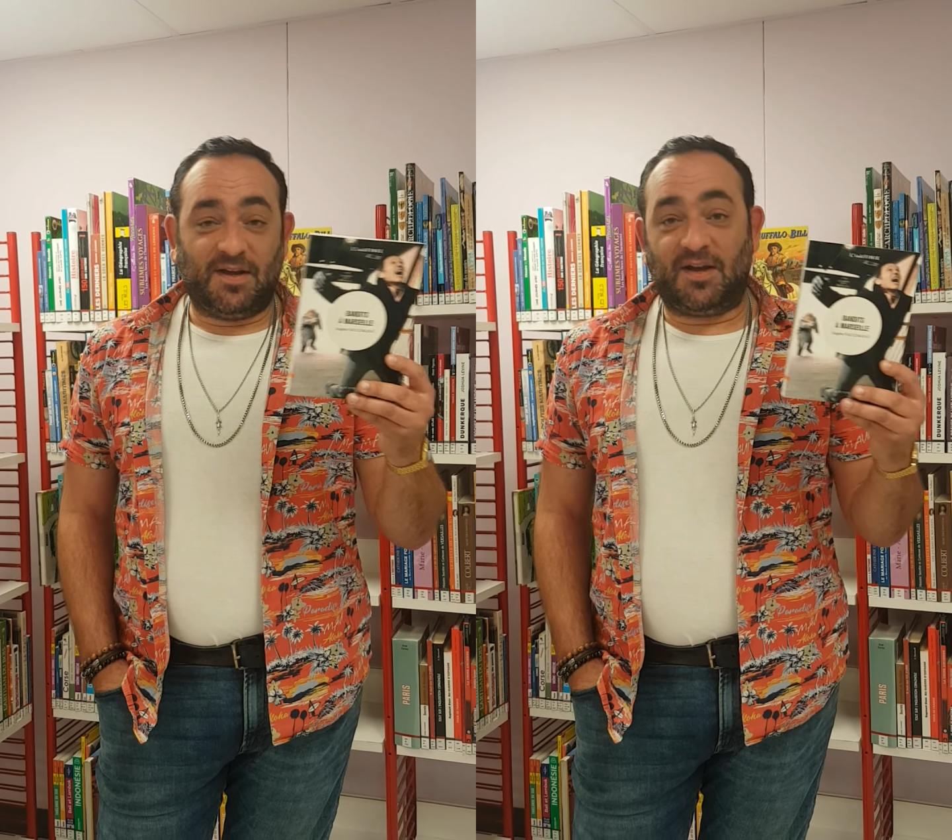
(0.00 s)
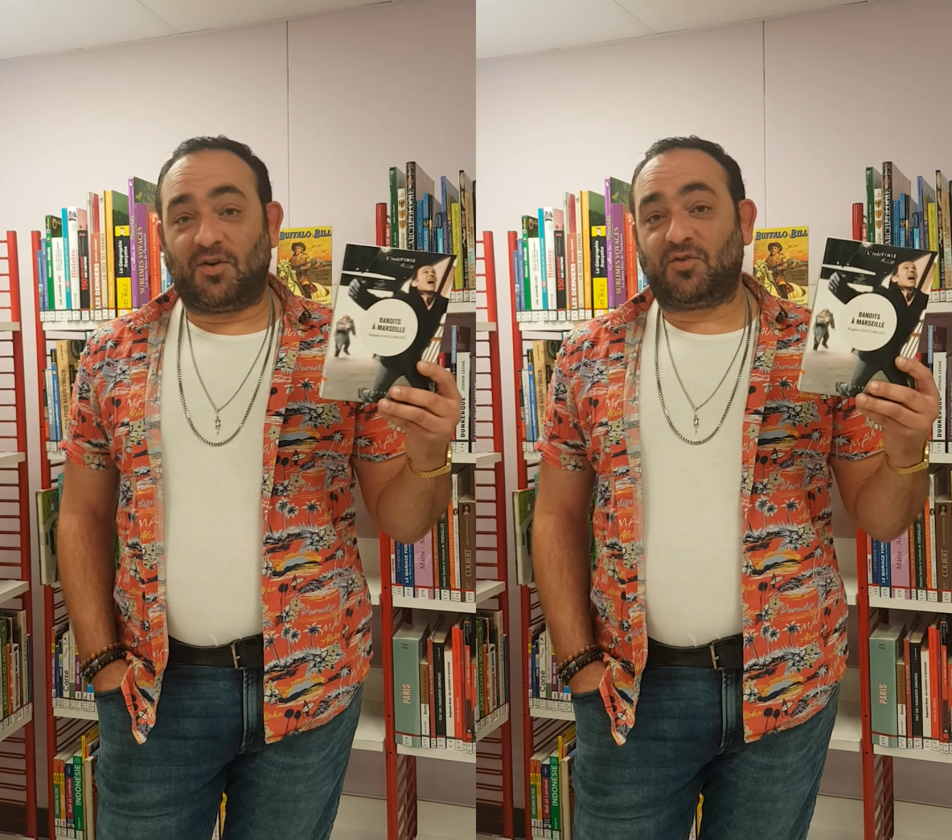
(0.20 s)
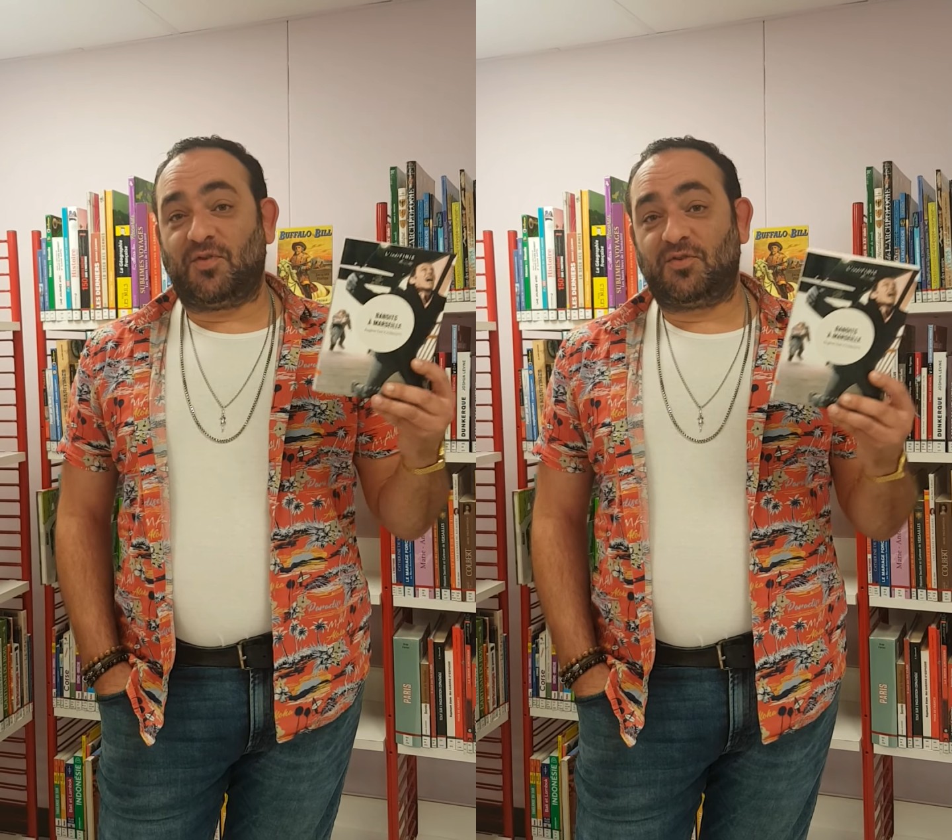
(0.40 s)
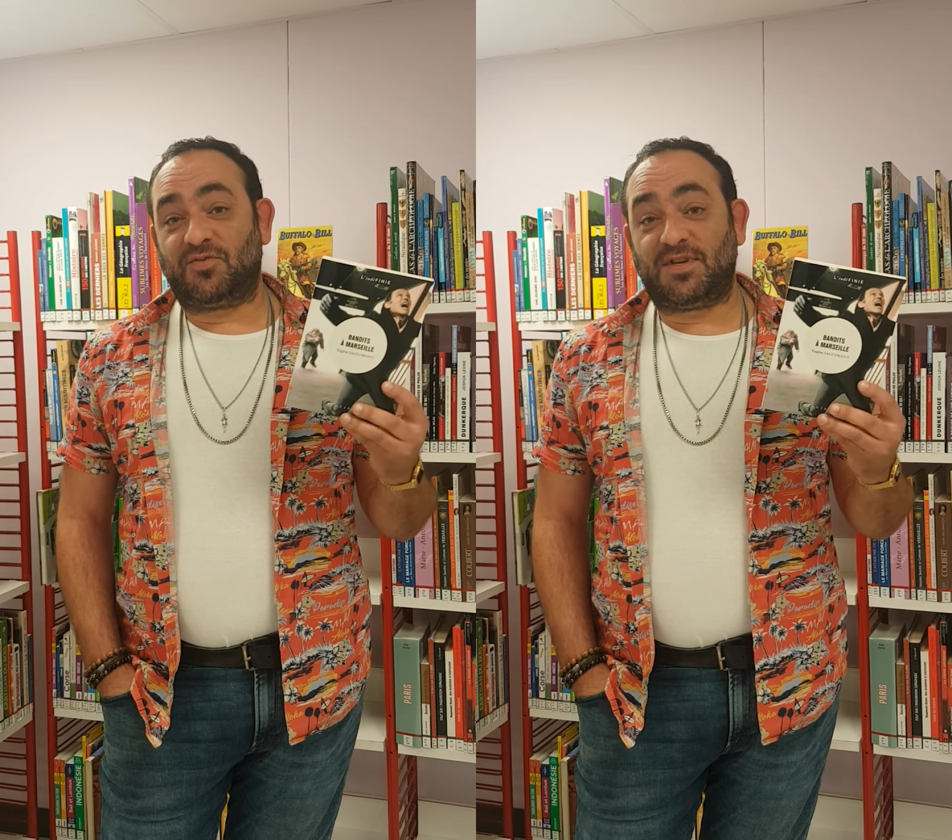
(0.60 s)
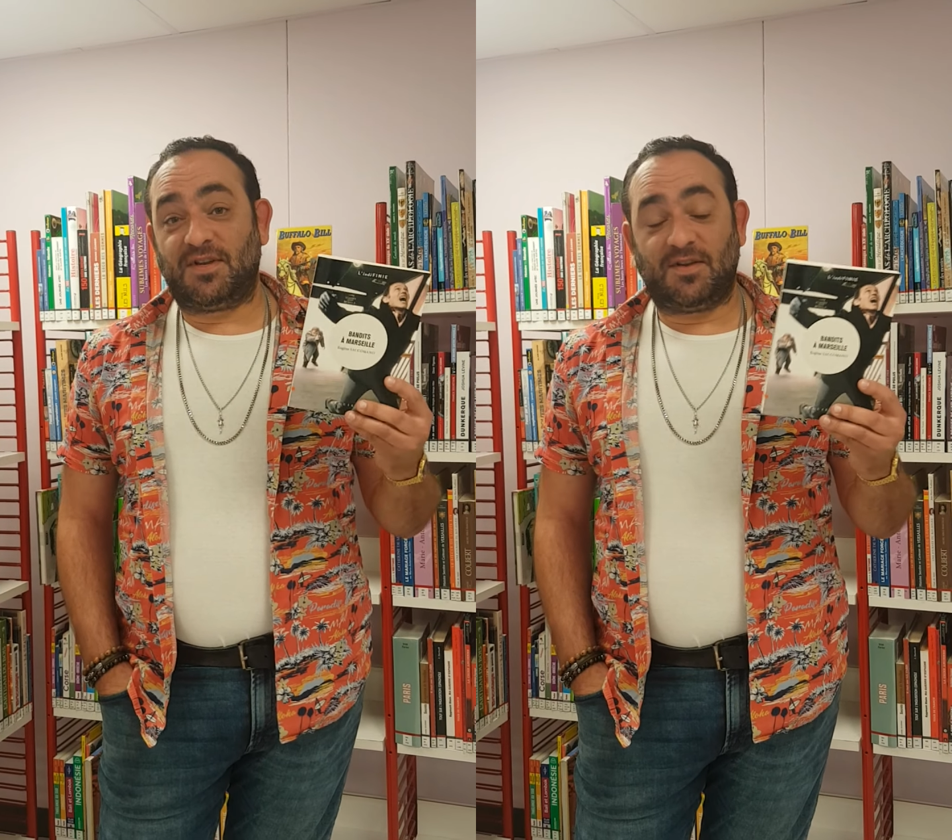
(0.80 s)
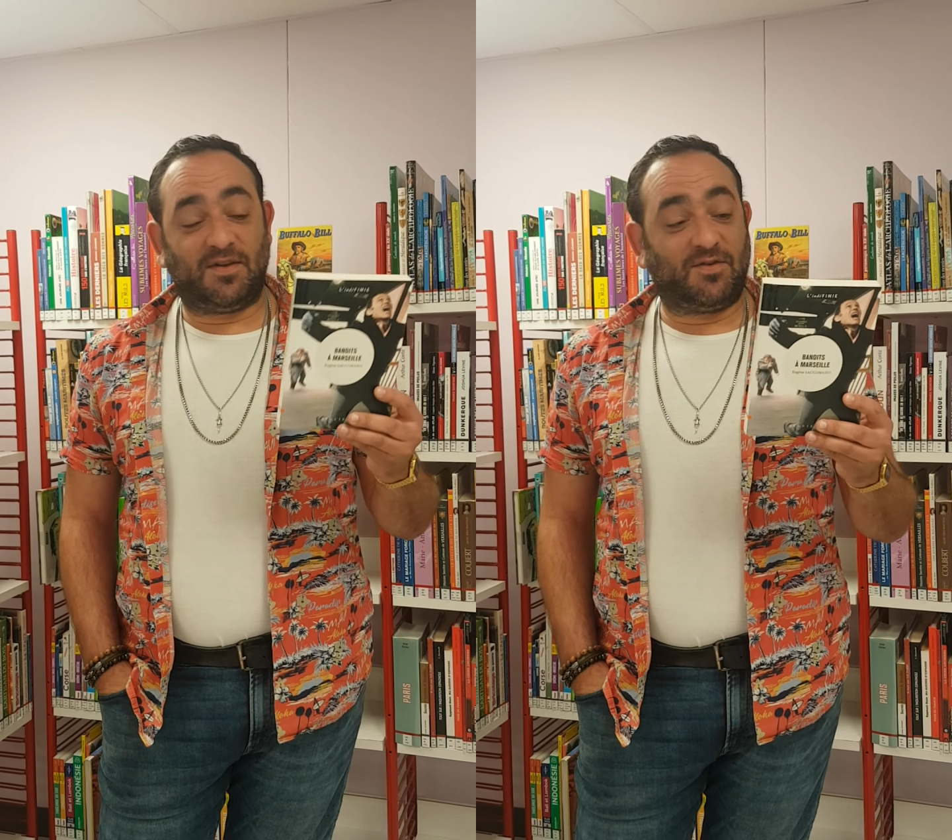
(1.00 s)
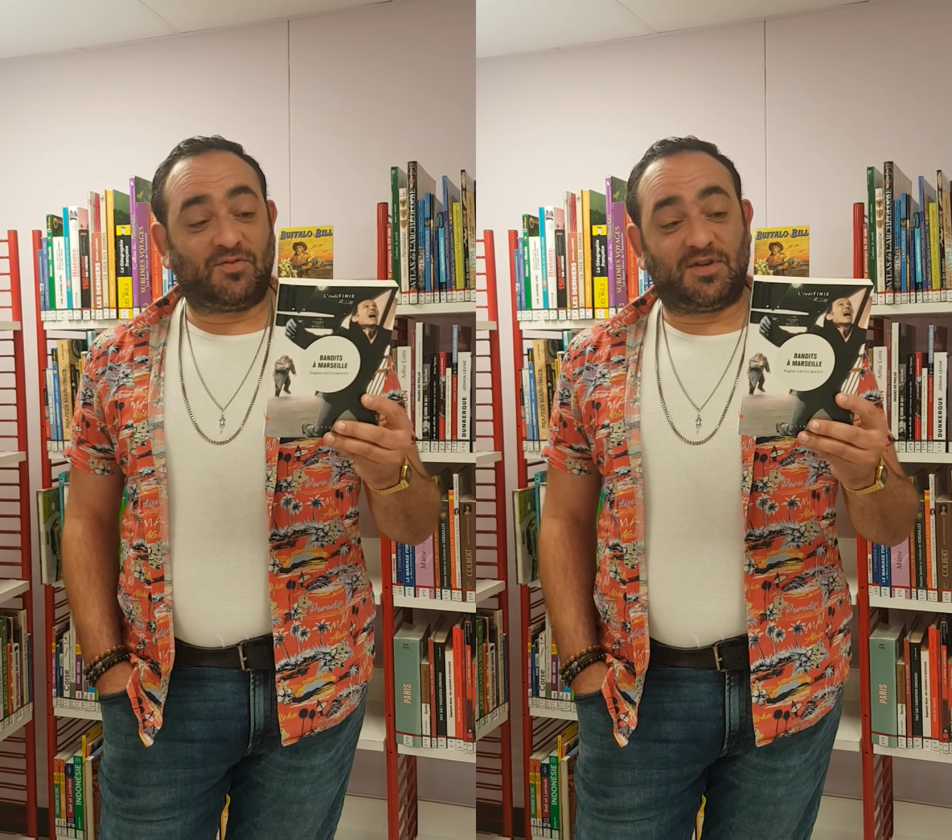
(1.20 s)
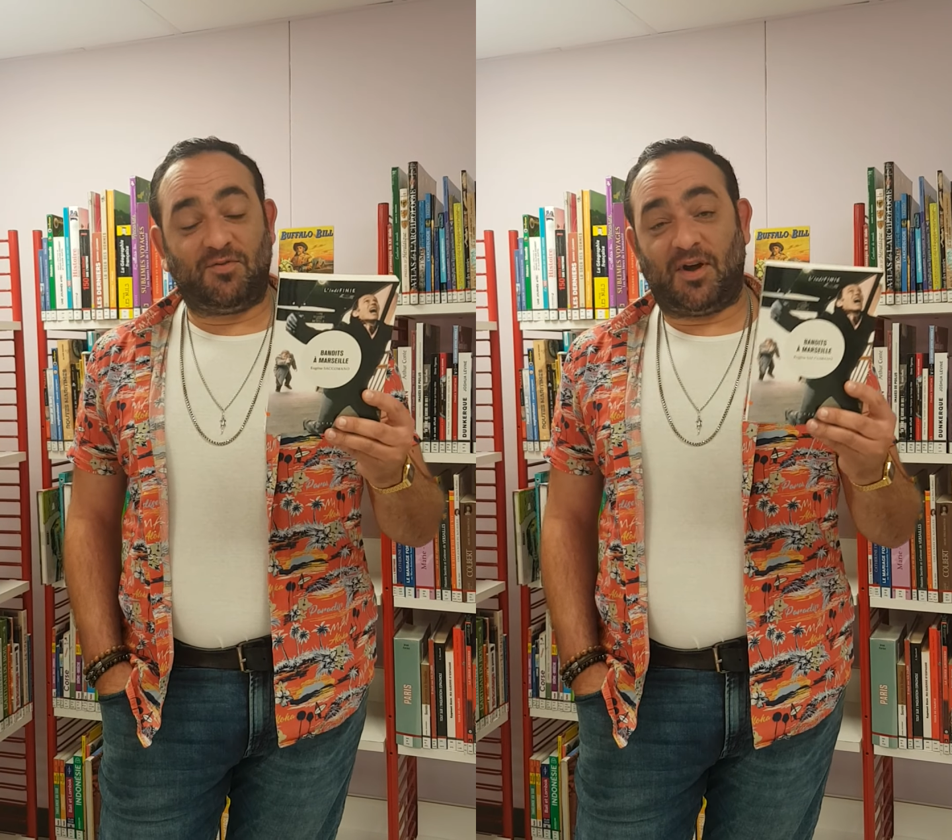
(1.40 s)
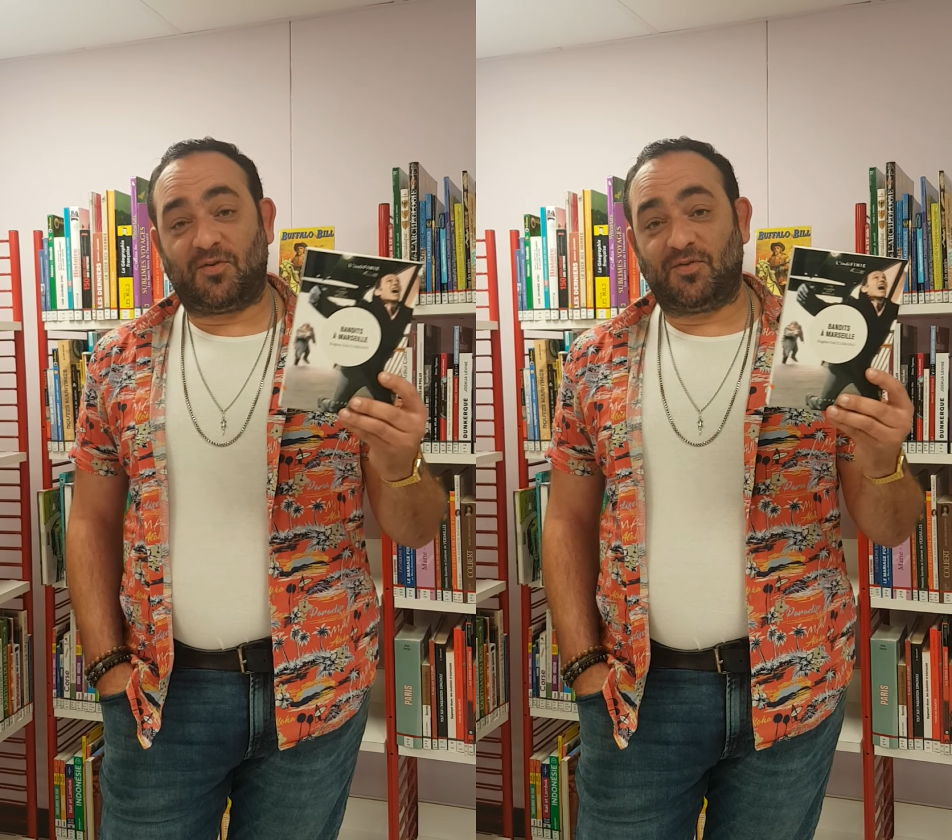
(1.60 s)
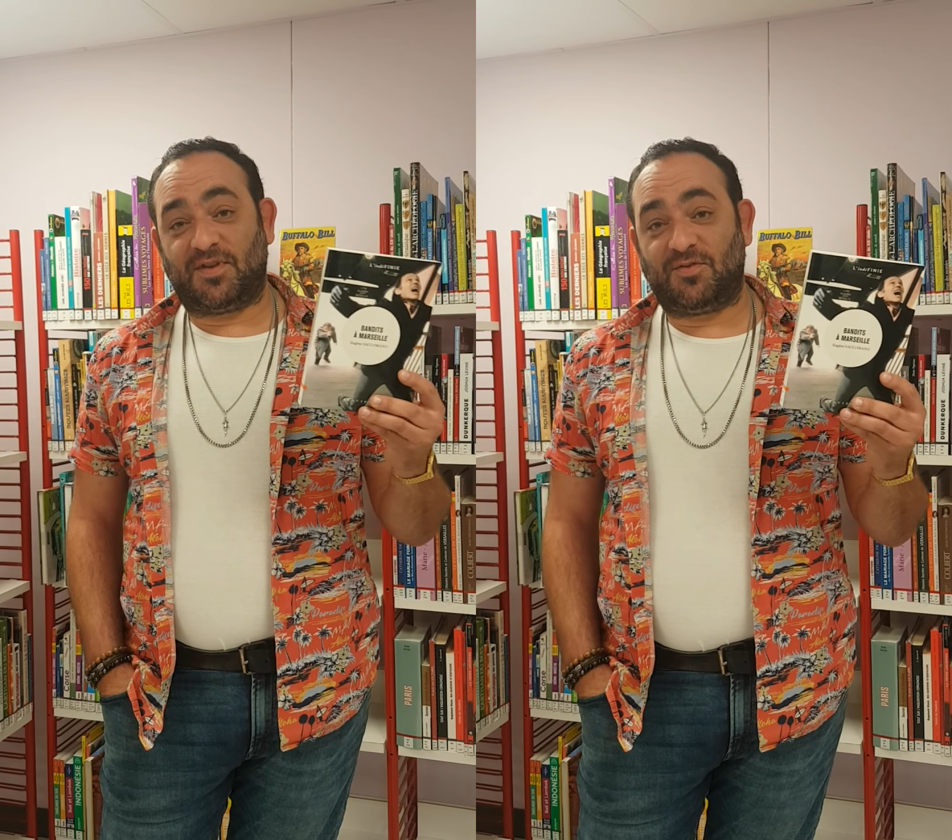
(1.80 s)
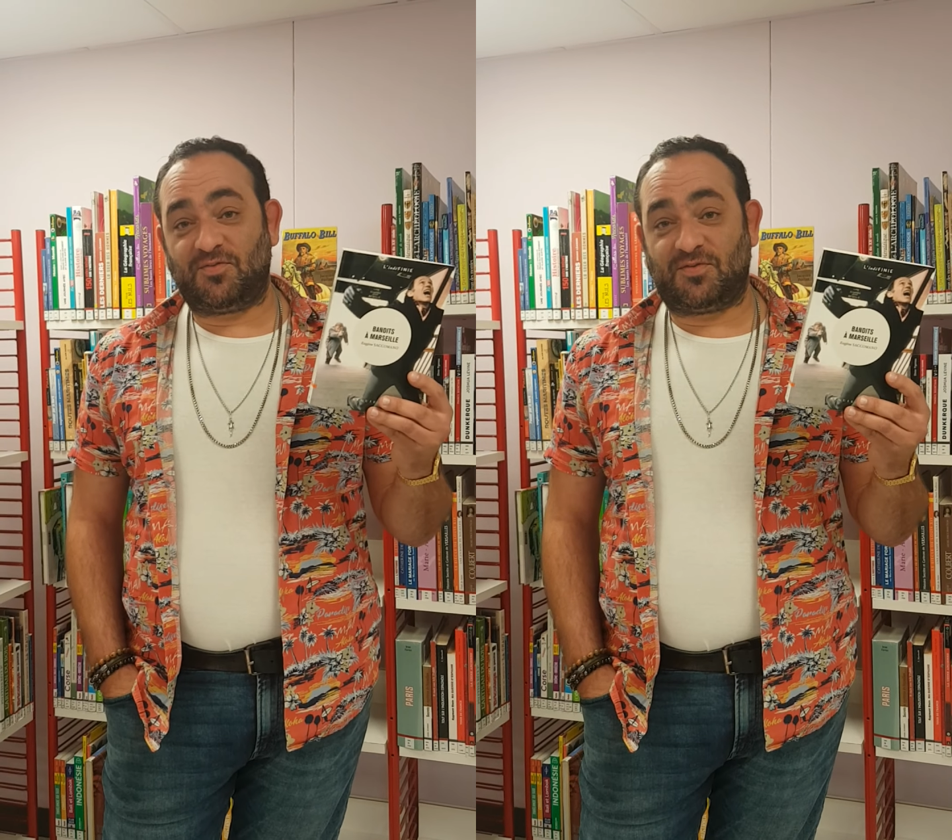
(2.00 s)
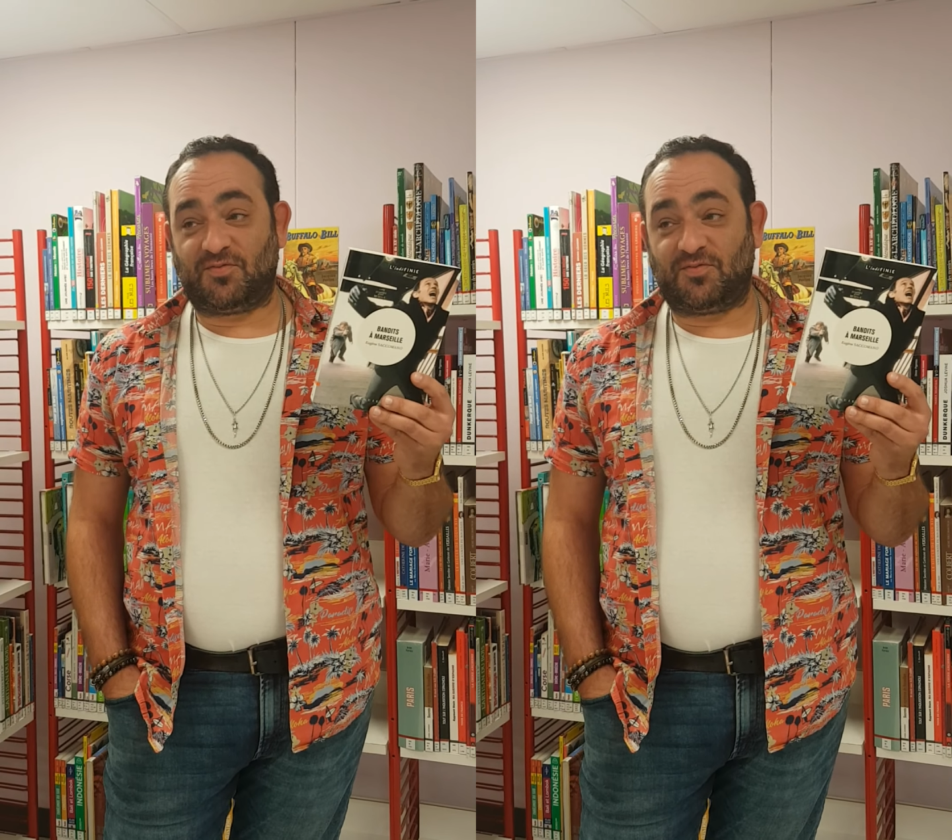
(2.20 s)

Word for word: Et quand on voit tout ce qui tout ce qu'il nous raconte et tout,